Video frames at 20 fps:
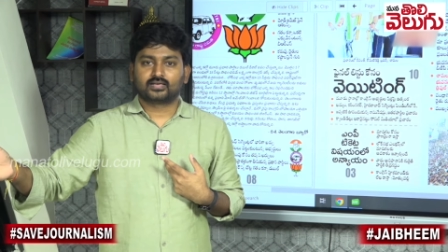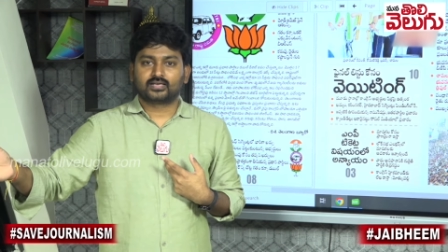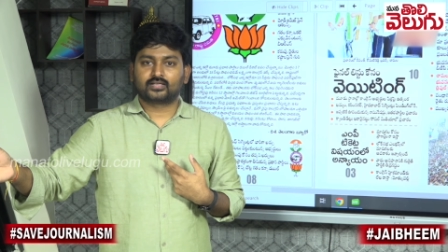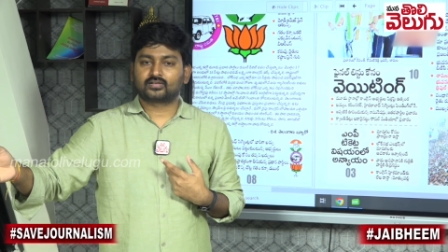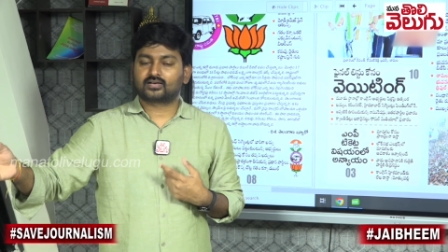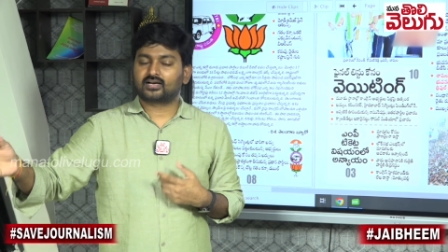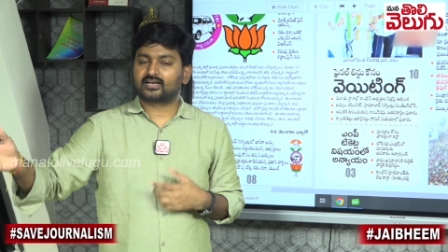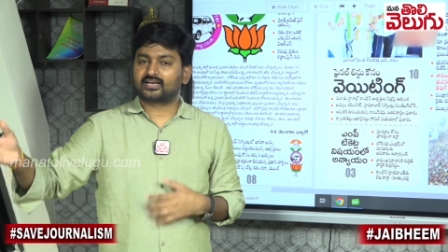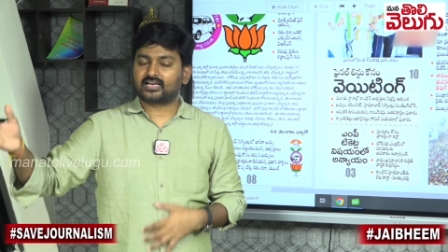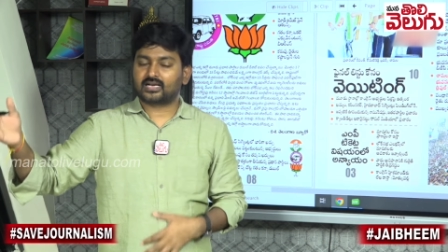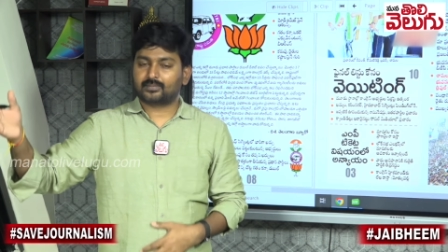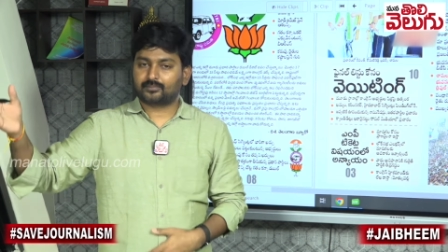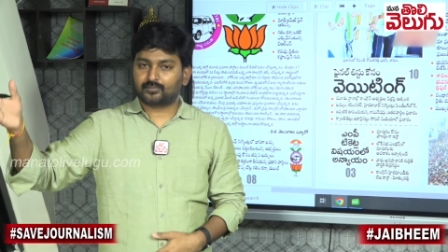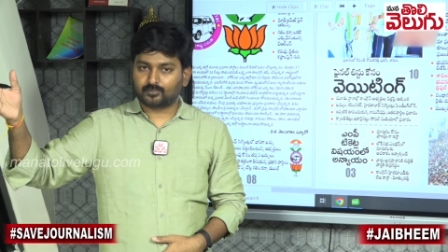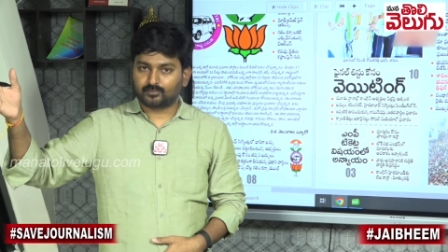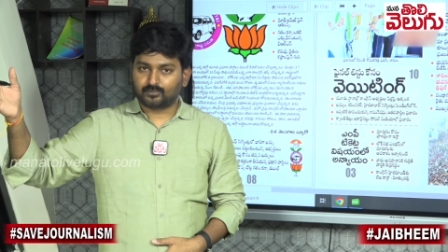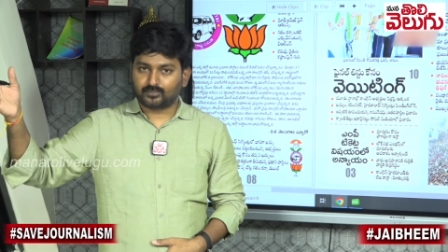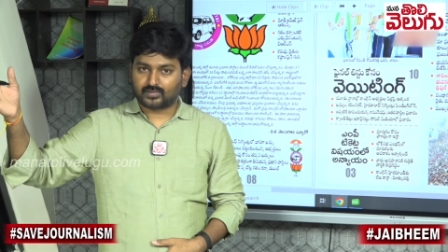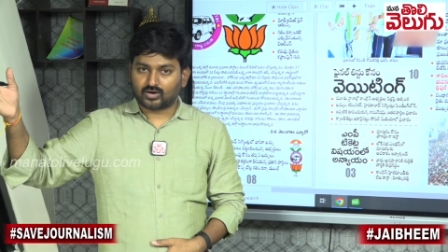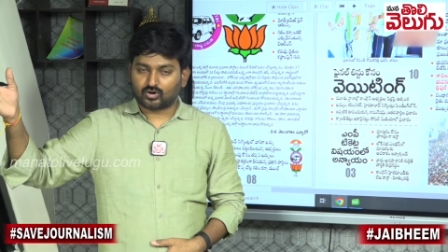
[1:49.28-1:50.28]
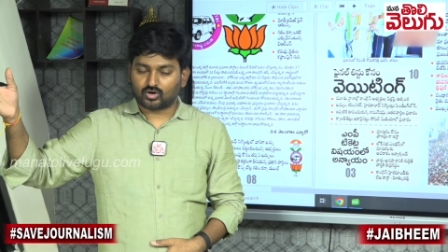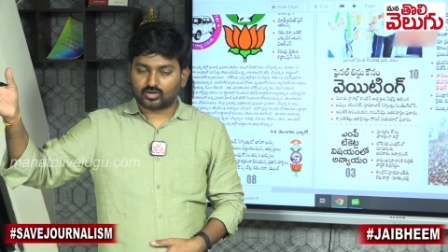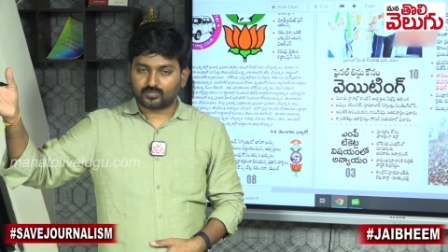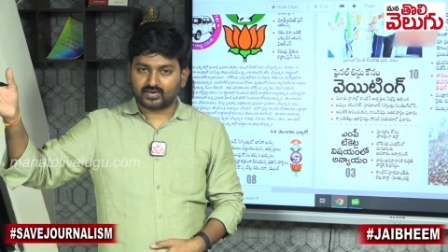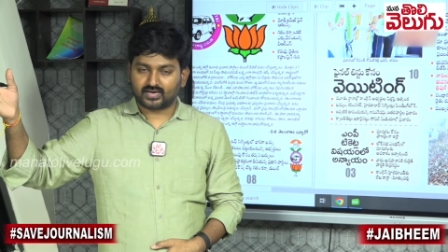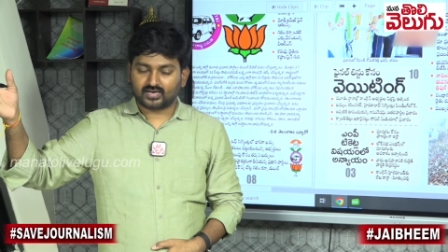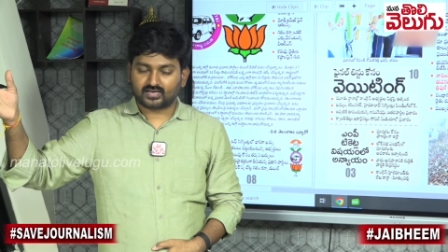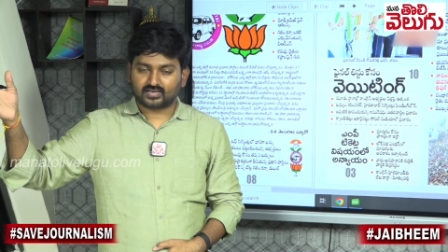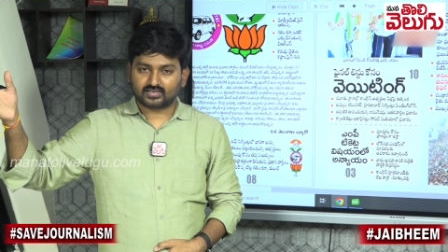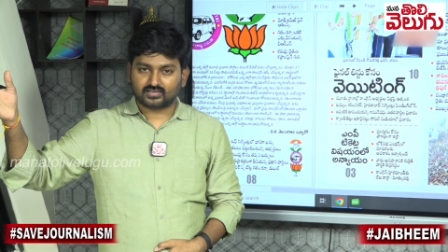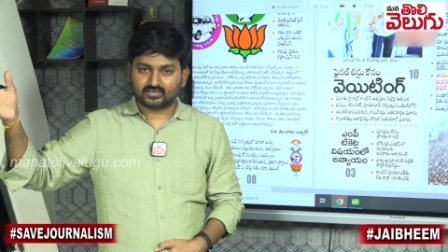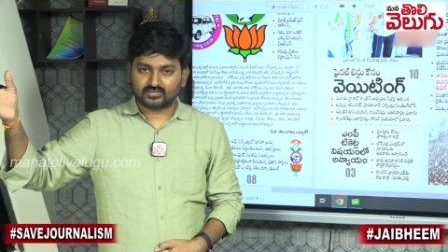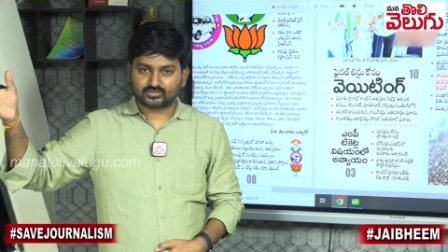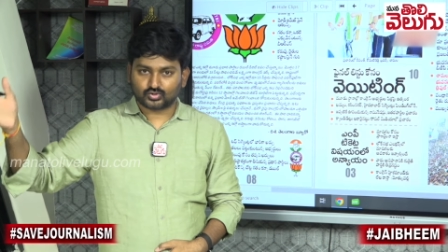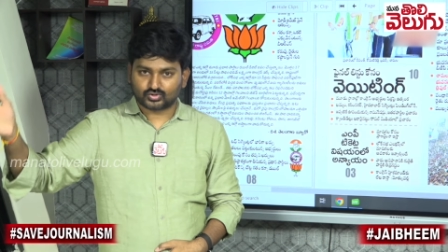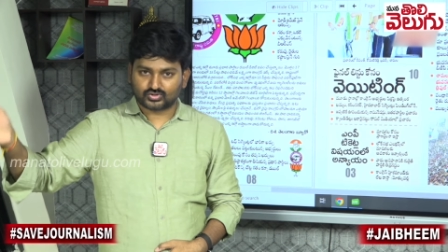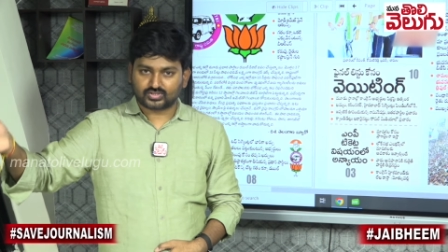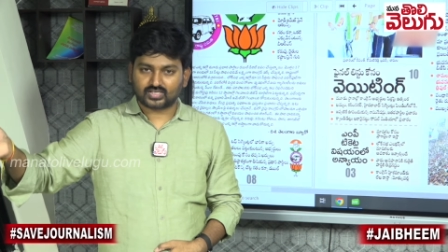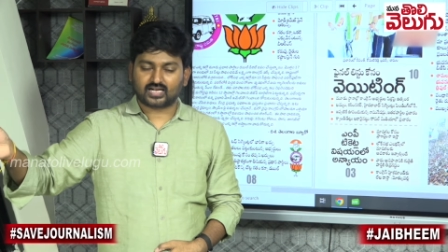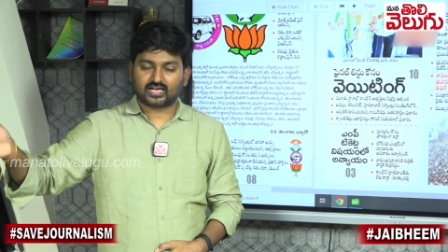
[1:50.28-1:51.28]
ఎందుకంటే రేపు గవర్నమెంట్
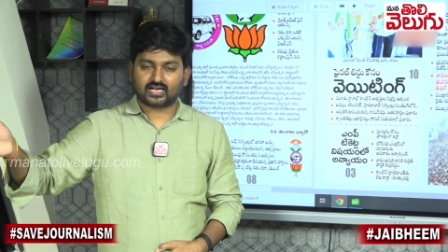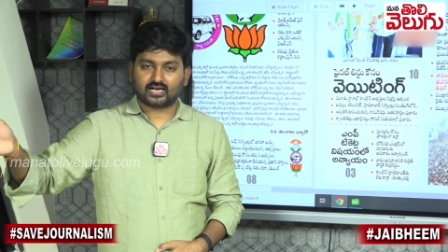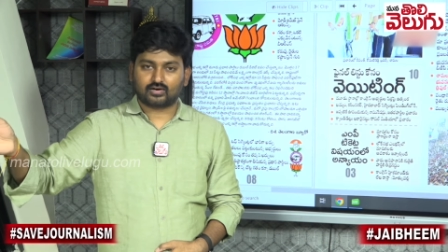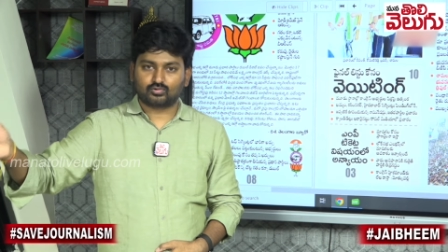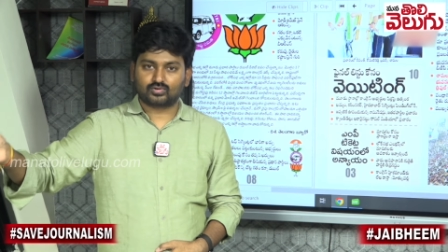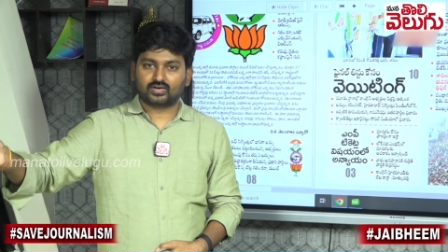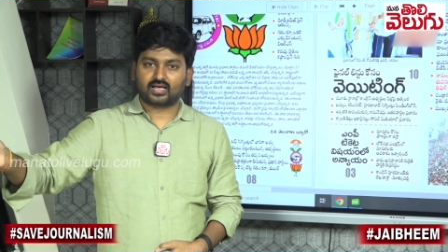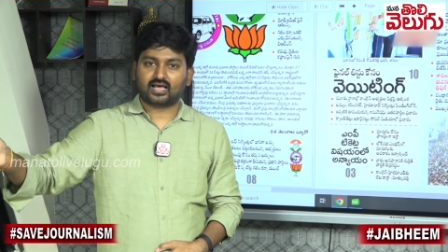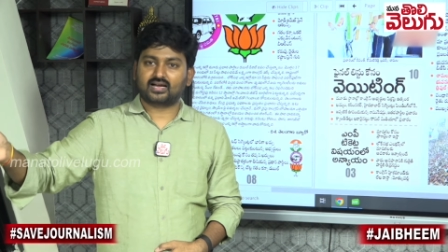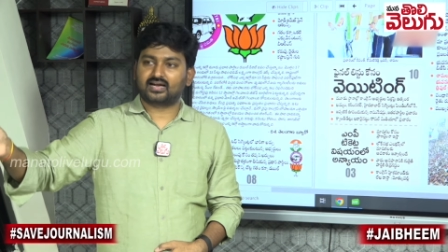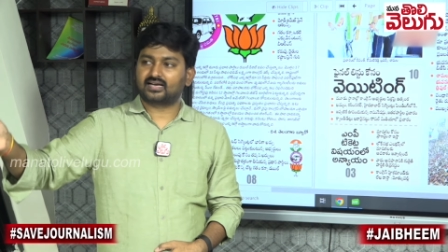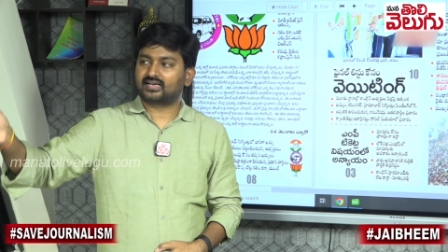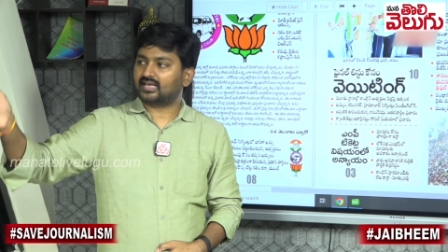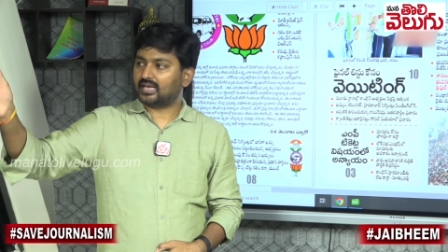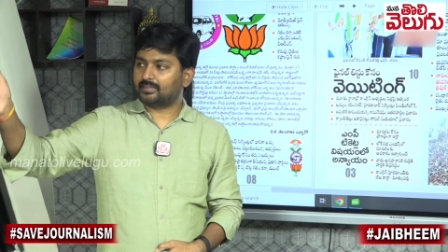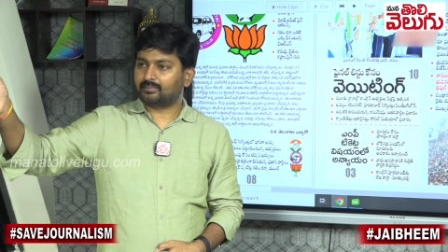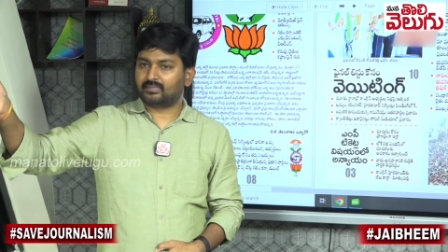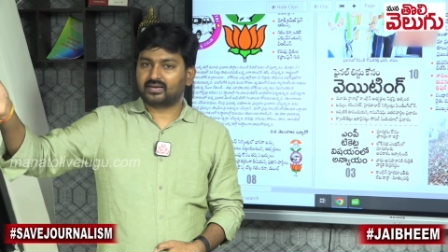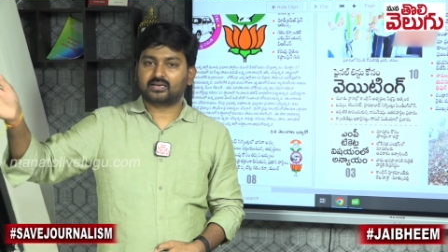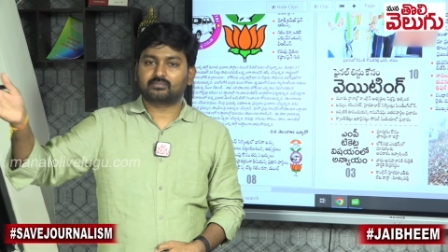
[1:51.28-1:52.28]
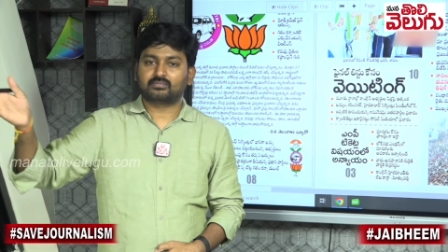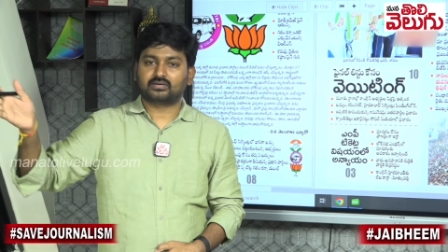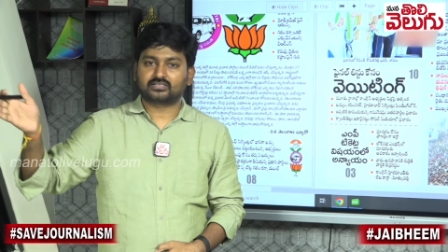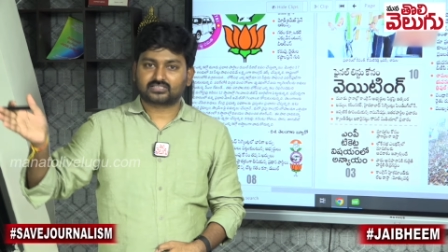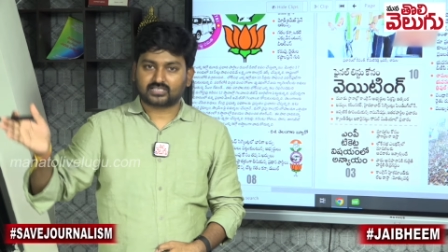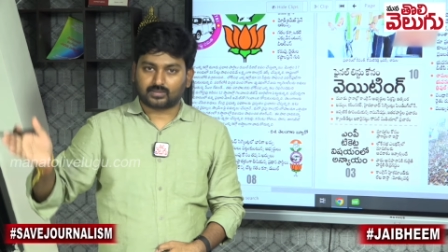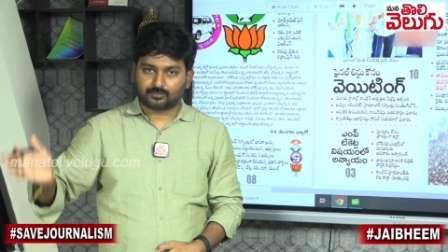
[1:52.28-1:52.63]
సుస్థిరంగా ఉండాలంటే ఎంఐఎం